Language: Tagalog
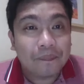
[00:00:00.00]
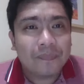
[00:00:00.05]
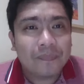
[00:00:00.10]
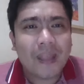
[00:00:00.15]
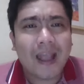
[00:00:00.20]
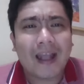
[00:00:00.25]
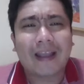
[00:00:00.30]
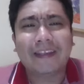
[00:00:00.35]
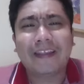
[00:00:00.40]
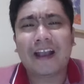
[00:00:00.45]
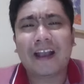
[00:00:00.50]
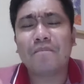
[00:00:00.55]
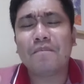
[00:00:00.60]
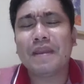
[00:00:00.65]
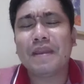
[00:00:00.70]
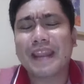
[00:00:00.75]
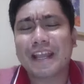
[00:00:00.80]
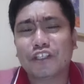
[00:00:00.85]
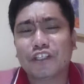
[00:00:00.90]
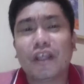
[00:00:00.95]
na kanyang
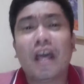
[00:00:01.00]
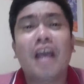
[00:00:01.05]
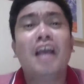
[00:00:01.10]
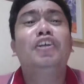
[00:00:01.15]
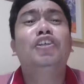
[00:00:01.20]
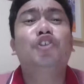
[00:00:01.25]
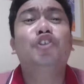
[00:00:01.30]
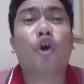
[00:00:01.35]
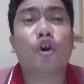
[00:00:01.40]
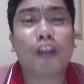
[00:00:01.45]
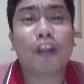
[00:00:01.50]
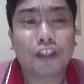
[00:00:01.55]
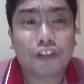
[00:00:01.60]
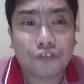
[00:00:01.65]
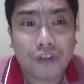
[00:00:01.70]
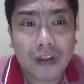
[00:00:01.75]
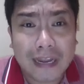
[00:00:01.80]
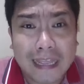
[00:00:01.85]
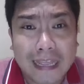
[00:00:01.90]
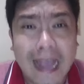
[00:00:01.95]
minention, Sonny
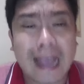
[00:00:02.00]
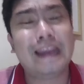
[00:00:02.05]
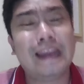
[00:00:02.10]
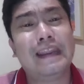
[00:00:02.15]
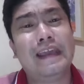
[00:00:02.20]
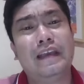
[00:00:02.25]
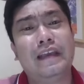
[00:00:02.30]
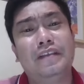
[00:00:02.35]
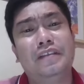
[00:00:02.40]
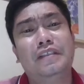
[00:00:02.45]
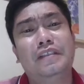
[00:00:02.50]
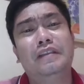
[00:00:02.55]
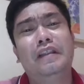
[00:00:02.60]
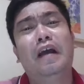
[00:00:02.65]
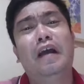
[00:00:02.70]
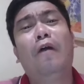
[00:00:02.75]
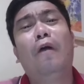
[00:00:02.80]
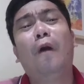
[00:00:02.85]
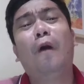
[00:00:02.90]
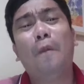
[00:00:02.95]
Trillanes.
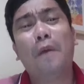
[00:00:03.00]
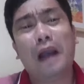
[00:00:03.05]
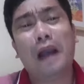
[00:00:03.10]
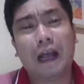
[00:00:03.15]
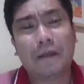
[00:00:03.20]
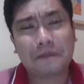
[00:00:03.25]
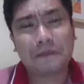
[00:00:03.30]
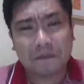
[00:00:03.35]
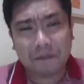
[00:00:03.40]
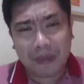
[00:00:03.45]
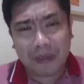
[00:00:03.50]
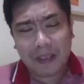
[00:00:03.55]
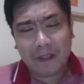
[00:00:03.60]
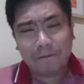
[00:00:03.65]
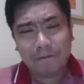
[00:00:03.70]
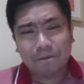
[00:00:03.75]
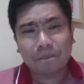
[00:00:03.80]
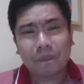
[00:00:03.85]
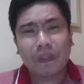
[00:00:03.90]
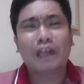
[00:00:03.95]
Nako mga kabibi,
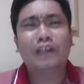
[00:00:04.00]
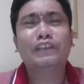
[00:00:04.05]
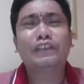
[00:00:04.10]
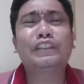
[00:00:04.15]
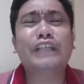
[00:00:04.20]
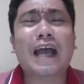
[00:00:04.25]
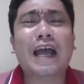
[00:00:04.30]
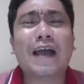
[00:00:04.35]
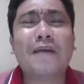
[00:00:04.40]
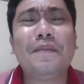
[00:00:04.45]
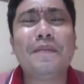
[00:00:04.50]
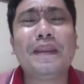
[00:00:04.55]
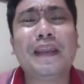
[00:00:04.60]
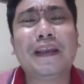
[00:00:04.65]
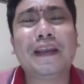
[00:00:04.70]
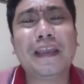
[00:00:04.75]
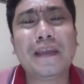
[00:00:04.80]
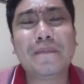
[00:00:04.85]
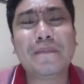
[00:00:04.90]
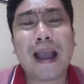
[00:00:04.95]
sabi
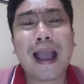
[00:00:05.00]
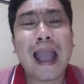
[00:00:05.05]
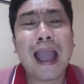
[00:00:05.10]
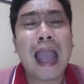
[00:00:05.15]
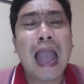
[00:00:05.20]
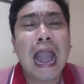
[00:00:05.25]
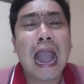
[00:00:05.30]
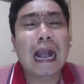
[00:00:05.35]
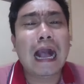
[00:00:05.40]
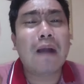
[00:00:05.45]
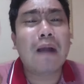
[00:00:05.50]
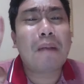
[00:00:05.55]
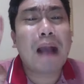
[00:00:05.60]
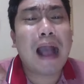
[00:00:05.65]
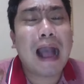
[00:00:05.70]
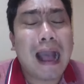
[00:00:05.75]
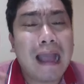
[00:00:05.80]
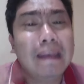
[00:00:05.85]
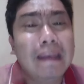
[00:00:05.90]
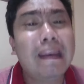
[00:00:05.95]
ng iba,
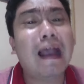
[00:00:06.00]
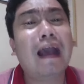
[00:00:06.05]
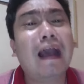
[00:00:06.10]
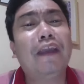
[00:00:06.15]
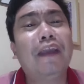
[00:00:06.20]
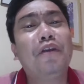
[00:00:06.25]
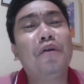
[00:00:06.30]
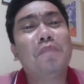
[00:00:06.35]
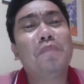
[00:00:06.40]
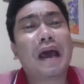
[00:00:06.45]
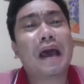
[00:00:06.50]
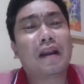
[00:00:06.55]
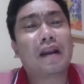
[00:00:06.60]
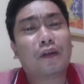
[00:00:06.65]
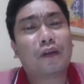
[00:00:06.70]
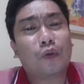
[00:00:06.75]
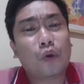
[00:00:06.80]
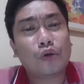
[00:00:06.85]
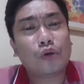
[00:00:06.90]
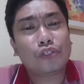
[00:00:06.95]
kabahan na kayo
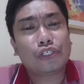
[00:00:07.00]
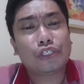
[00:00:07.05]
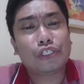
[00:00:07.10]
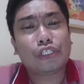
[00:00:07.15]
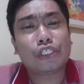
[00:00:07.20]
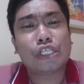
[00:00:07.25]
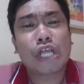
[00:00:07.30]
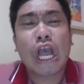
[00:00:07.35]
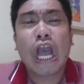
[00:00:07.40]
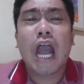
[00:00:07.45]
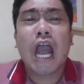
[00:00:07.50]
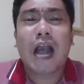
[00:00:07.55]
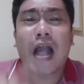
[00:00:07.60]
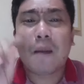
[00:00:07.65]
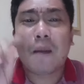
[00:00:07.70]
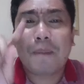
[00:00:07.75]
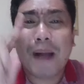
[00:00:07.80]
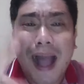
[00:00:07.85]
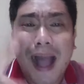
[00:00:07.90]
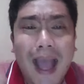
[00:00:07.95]
Marcos,
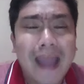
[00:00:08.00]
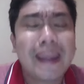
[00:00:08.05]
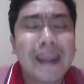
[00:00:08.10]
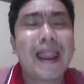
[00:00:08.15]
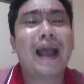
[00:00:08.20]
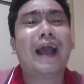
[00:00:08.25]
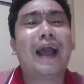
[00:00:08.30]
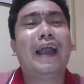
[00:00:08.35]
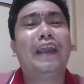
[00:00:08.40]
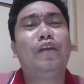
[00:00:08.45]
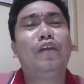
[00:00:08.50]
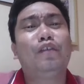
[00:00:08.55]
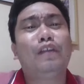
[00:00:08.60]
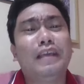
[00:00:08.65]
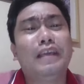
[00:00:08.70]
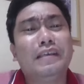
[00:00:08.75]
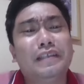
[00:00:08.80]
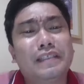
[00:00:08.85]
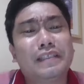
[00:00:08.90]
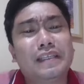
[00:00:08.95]
kabahan na kayo
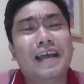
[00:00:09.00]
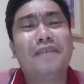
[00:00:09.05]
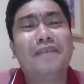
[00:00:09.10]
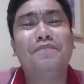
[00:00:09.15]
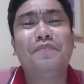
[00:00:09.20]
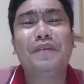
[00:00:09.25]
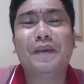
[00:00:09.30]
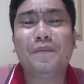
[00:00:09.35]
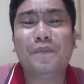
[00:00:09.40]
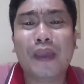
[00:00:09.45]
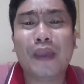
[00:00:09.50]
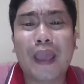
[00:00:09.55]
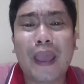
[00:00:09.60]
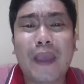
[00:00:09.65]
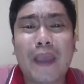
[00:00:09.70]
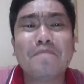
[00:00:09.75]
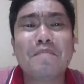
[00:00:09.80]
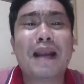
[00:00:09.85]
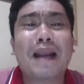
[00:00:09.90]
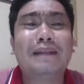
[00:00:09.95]
Lisa,
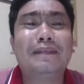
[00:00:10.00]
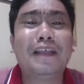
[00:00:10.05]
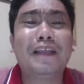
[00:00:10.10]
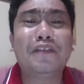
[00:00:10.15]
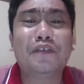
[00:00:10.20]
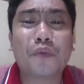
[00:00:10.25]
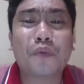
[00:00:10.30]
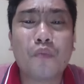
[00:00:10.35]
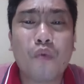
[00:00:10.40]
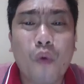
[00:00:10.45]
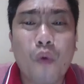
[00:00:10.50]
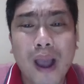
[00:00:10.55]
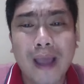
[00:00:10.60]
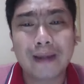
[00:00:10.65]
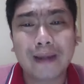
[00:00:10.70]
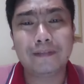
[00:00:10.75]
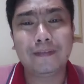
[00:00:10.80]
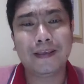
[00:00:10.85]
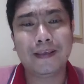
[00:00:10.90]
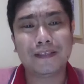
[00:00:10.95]
BBM, Martin
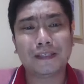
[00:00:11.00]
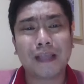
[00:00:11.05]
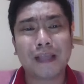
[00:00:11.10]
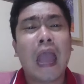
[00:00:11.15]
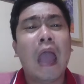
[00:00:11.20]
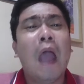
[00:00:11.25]
Romualdez.